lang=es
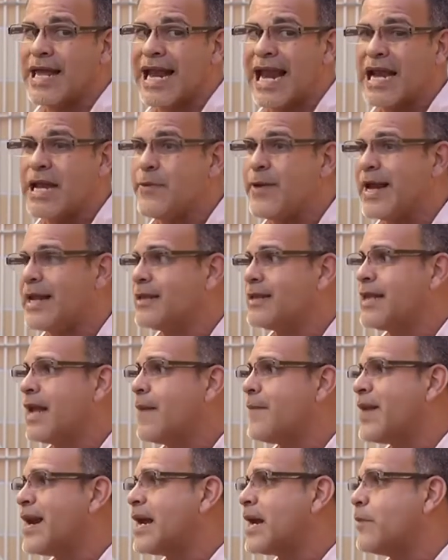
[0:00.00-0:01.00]
da la
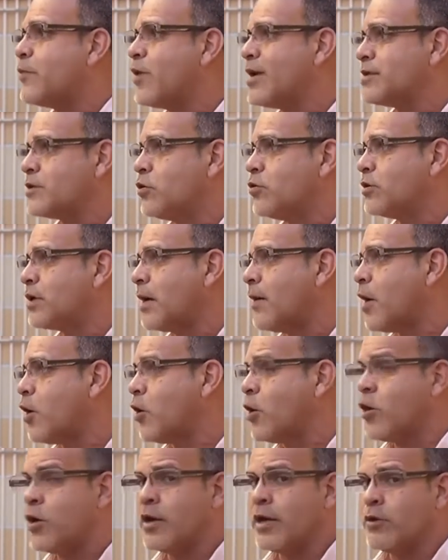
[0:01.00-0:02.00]
libertad para que pueda hacer un
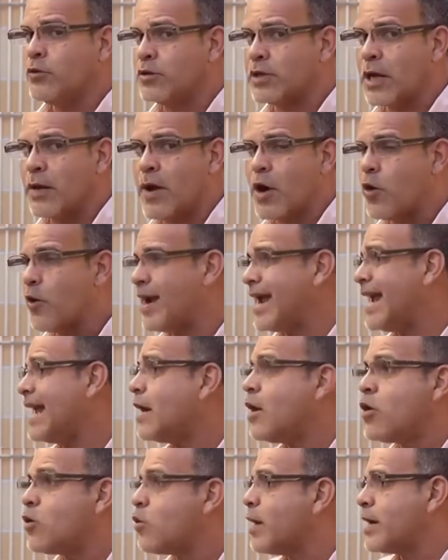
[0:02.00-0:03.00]
trabajo un trabajo,
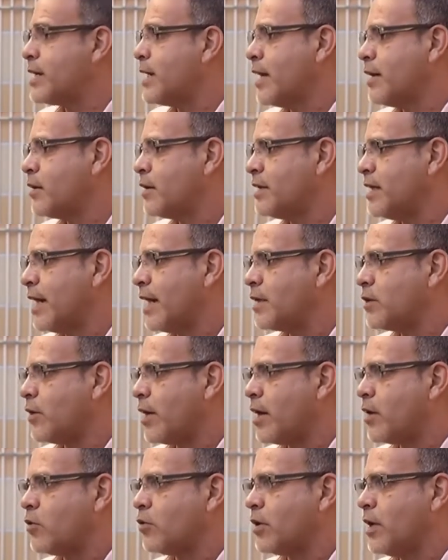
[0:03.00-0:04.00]
él o cualquier director
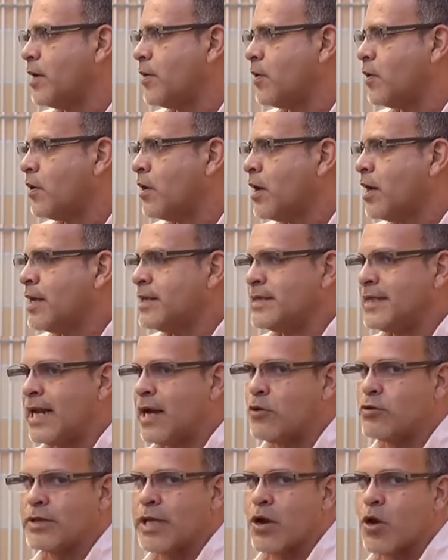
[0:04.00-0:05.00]
ejecutivo. Si
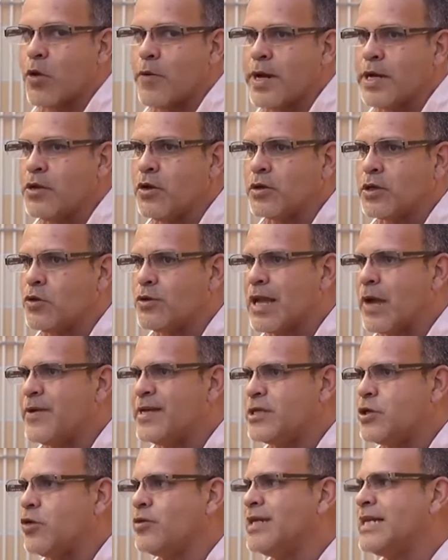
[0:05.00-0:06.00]
la Junta de Gobierno tiene una
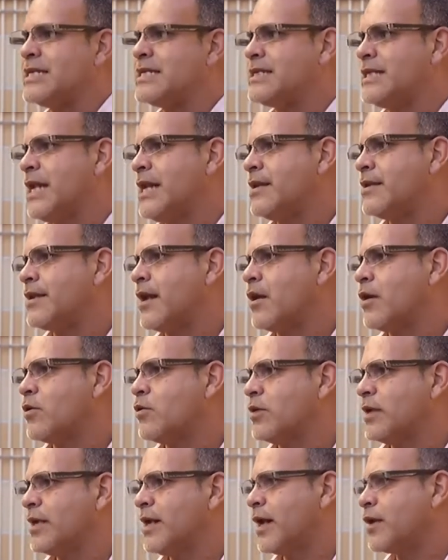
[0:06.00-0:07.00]
visión distinta y
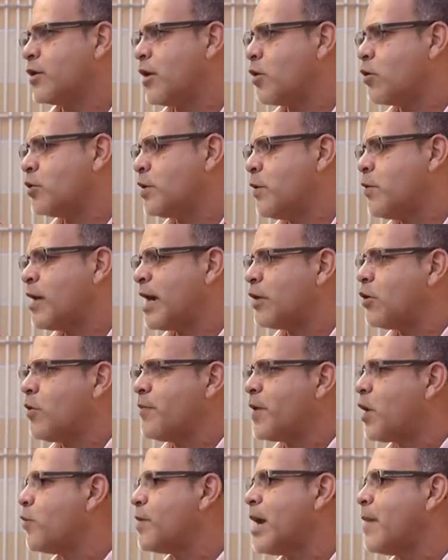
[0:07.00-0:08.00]
director ejecutivo que
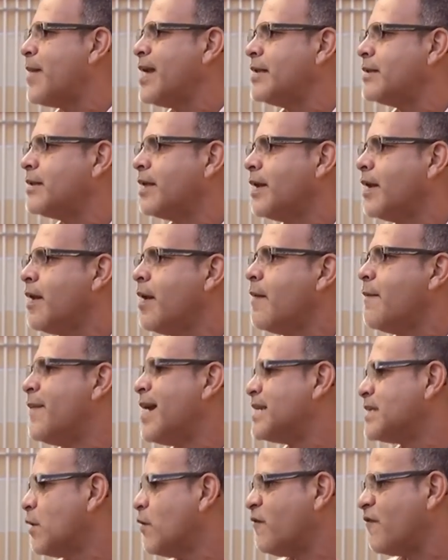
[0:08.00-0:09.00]
nombre... obviamente
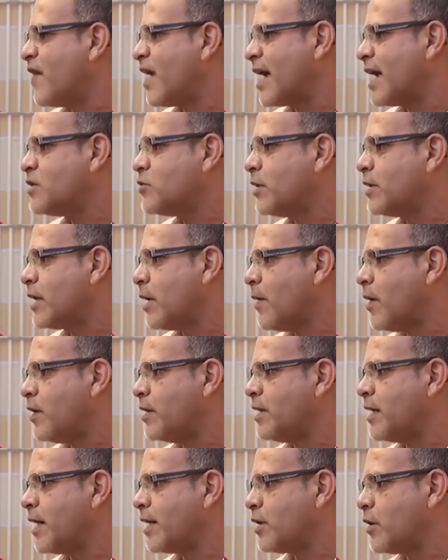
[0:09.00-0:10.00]
va a ser un fracaso el trabajo
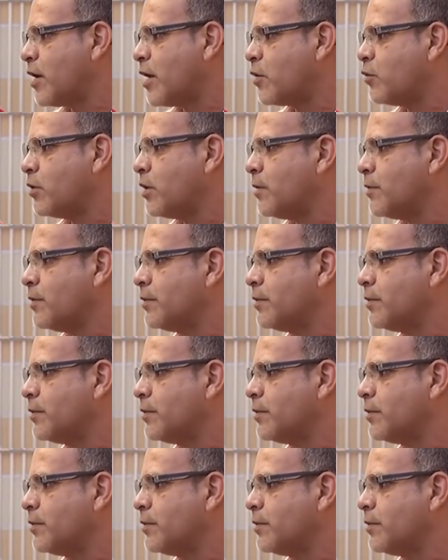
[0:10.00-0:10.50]
del director ejecutivo.